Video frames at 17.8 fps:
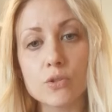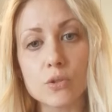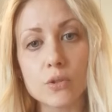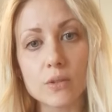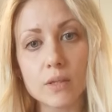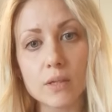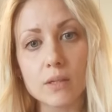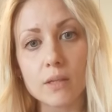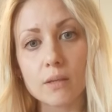
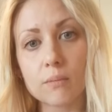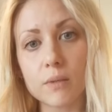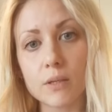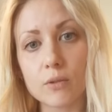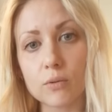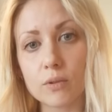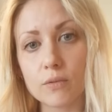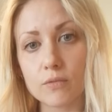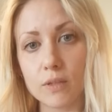c'è un
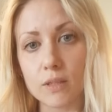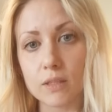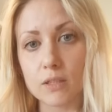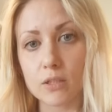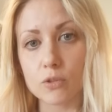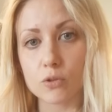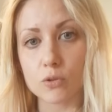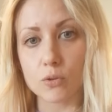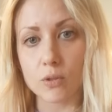trattamento di
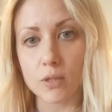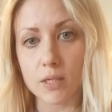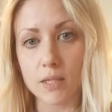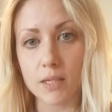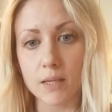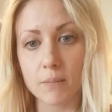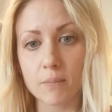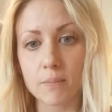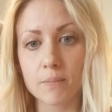20
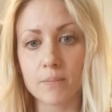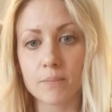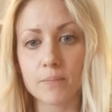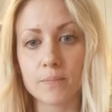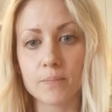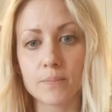giorni.